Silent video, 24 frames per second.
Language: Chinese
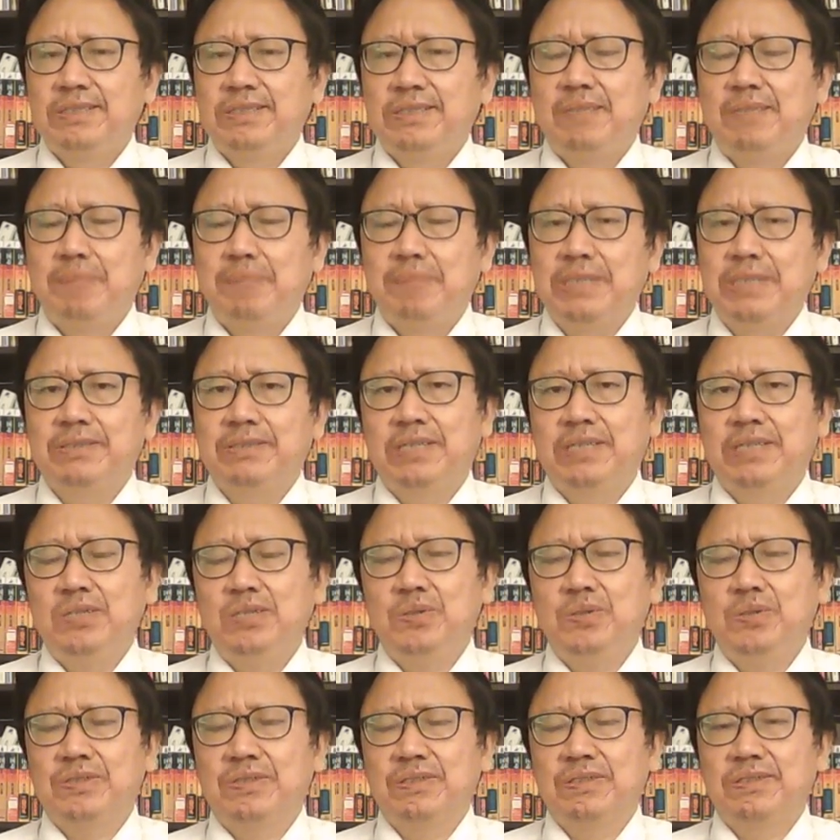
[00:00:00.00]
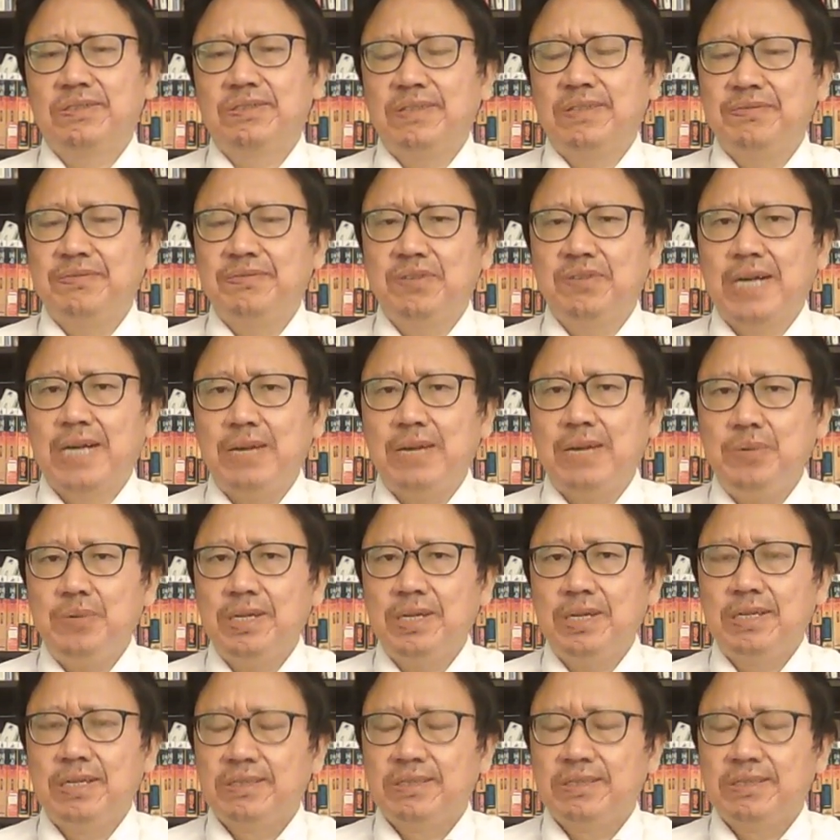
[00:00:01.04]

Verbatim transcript: 这本身就是政府干预，